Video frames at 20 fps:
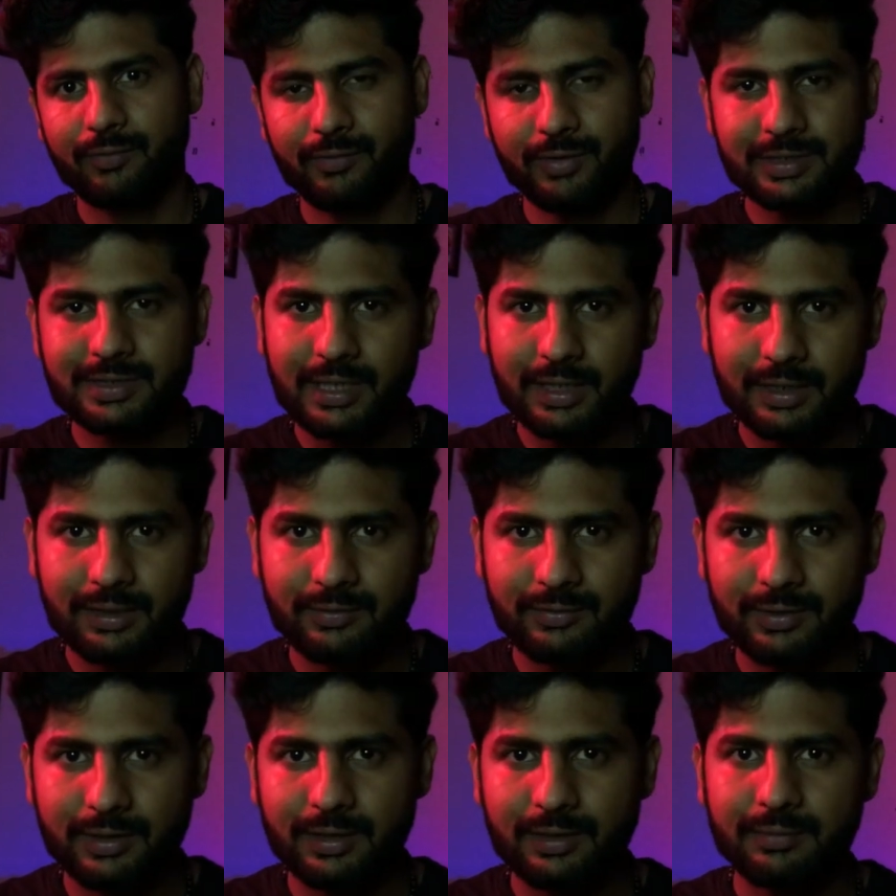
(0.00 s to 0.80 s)
वीज़ा
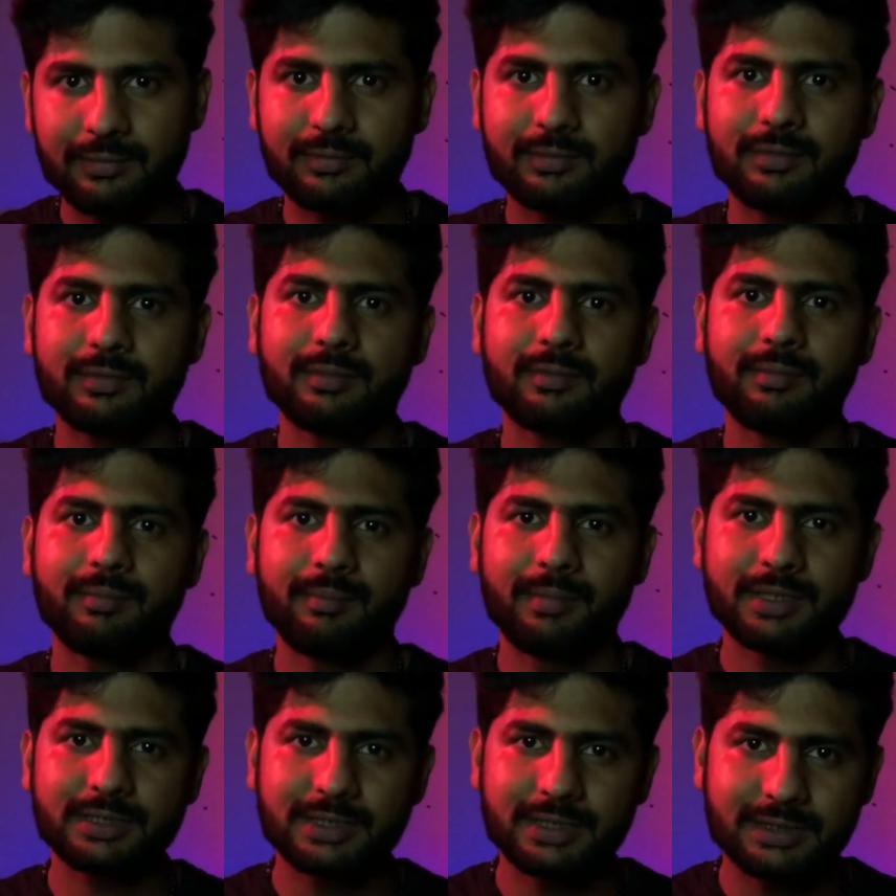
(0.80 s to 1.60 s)
की फ़ी
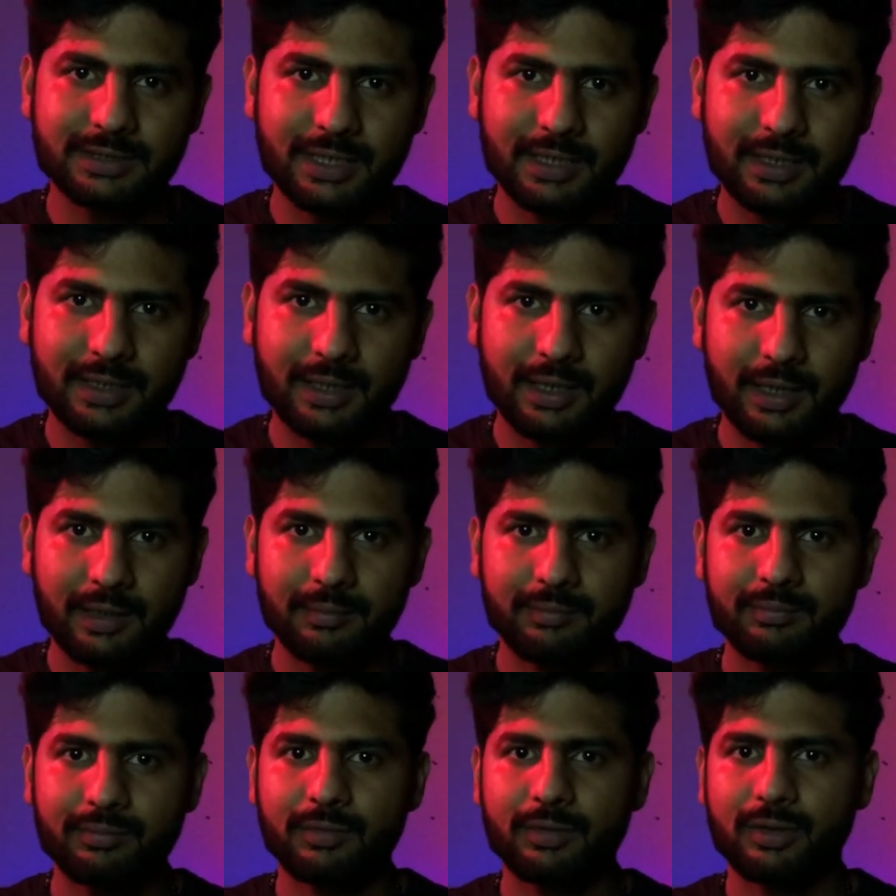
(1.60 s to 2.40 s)
बसेस के किराए
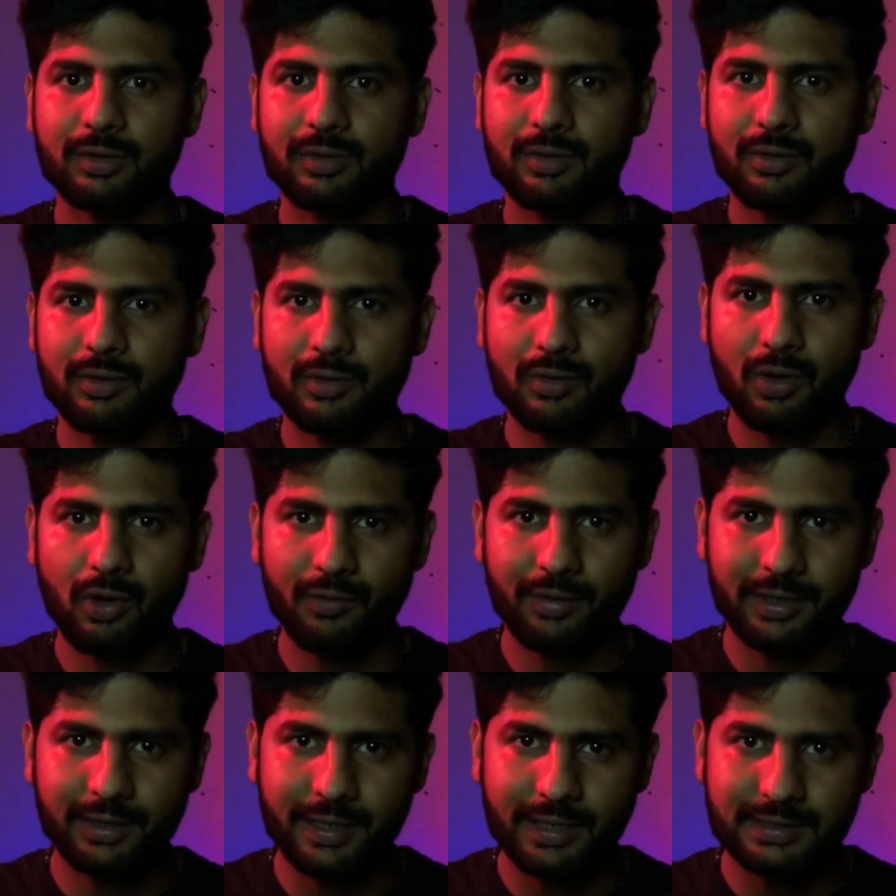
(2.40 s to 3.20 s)

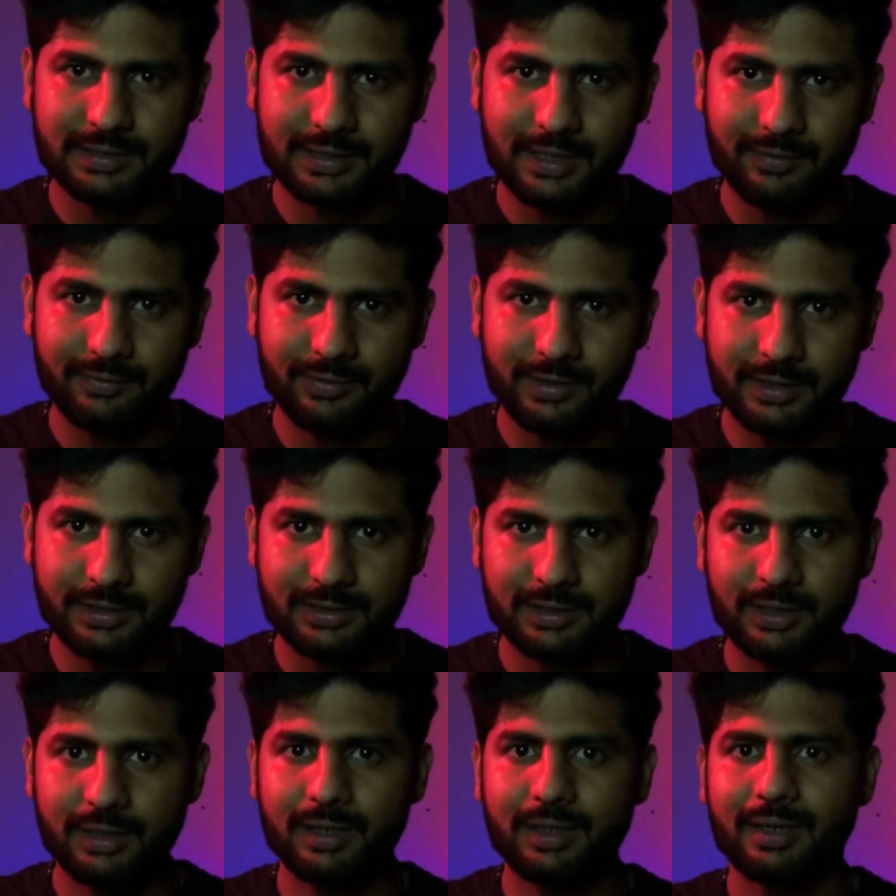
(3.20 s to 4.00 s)
कोविड टेस्ट की
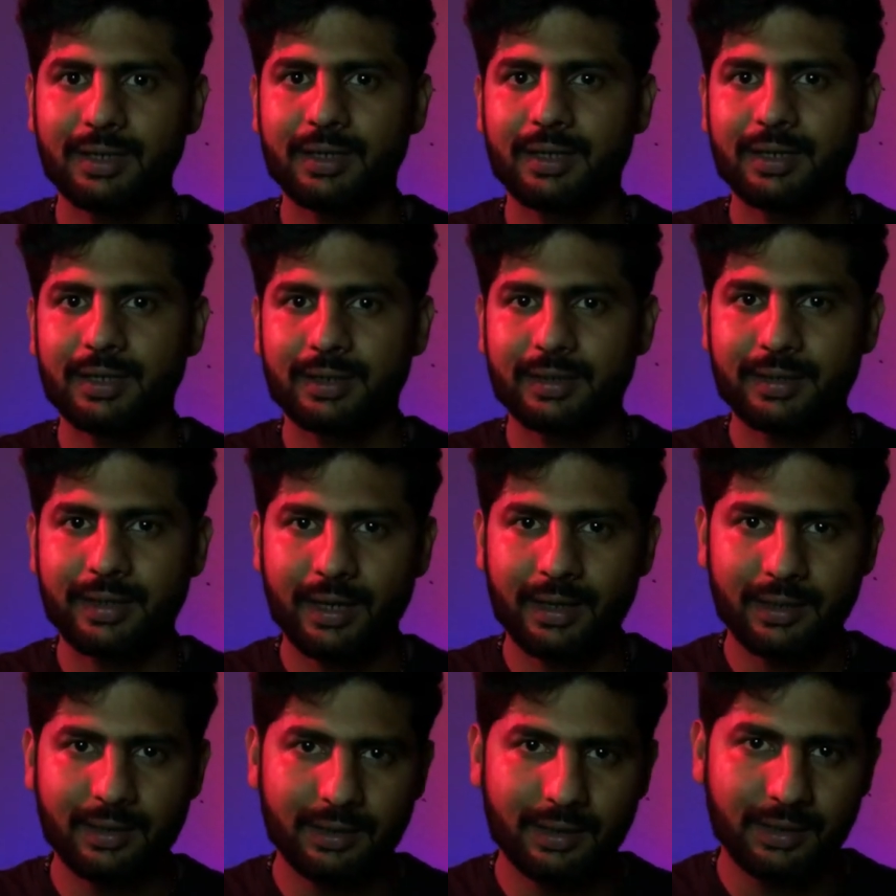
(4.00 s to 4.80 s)
फ़ीस
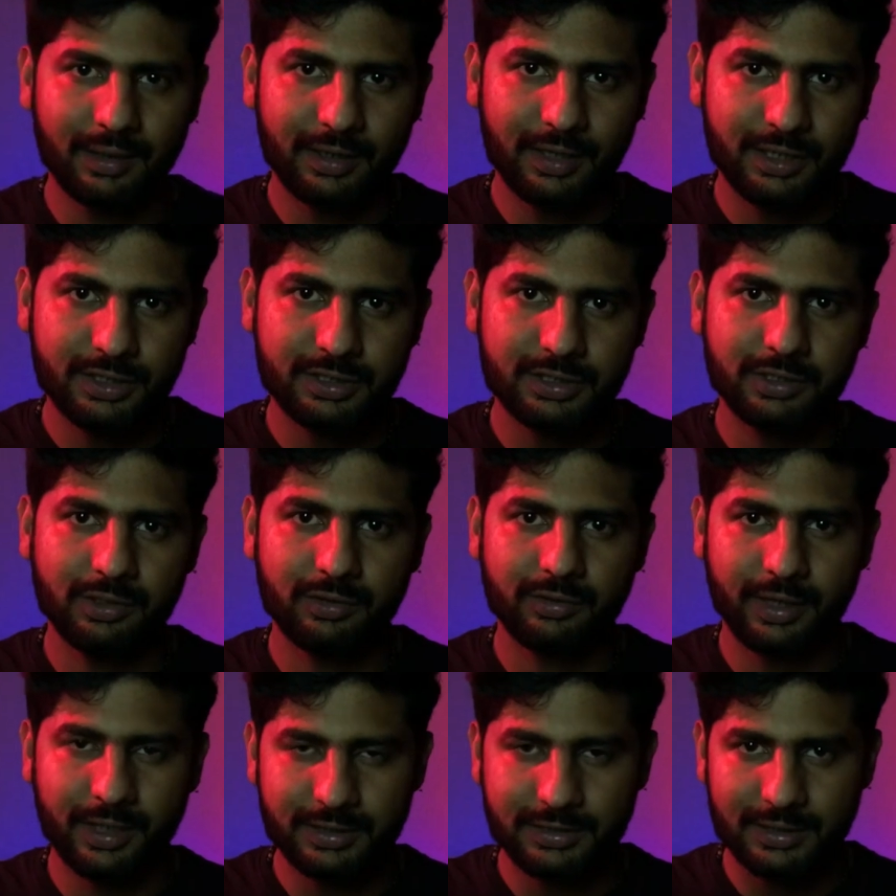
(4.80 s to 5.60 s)
रिक्शे
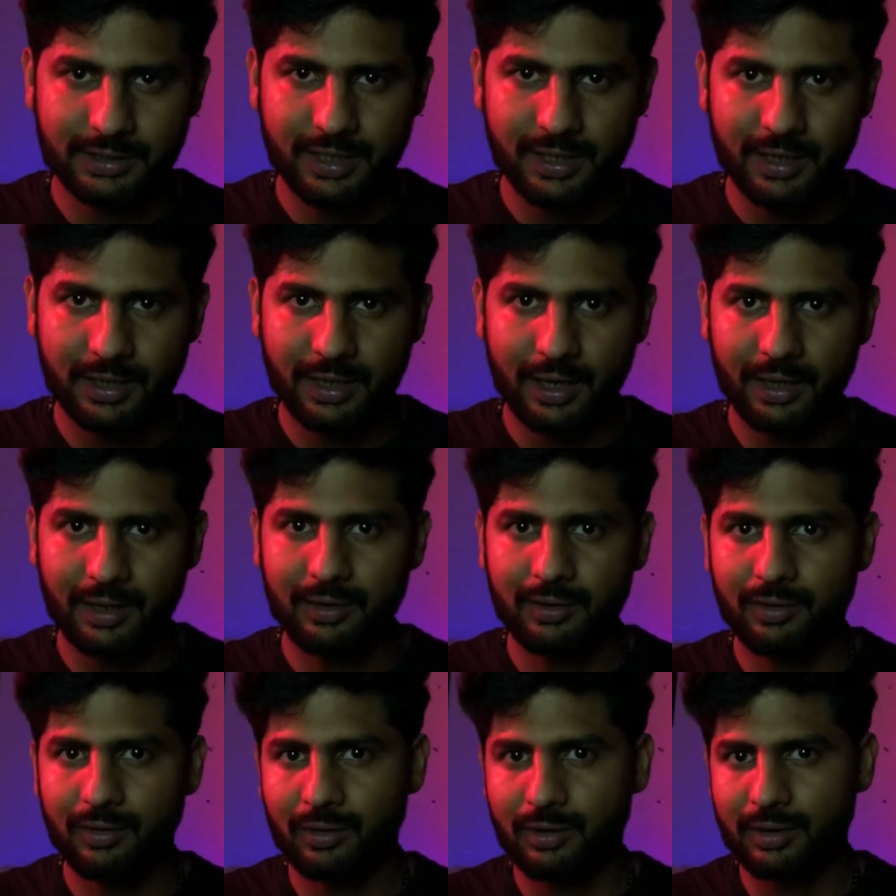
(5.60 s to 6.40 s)
और टैक्सी के
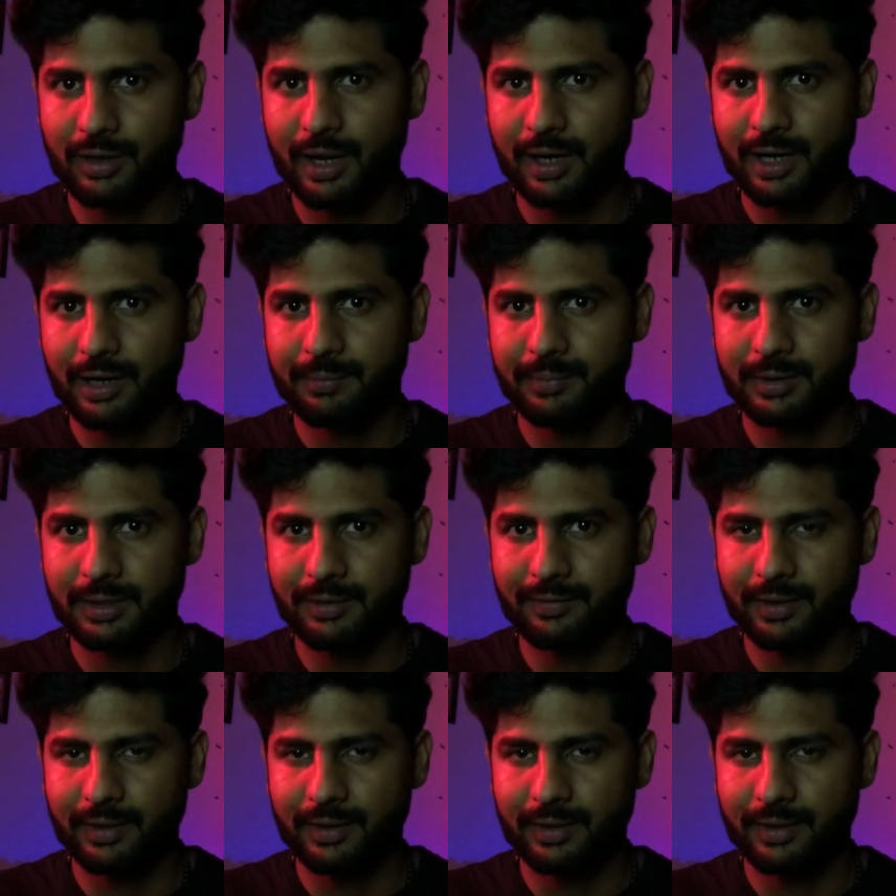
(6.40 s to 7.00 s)
किराए और खाना पीना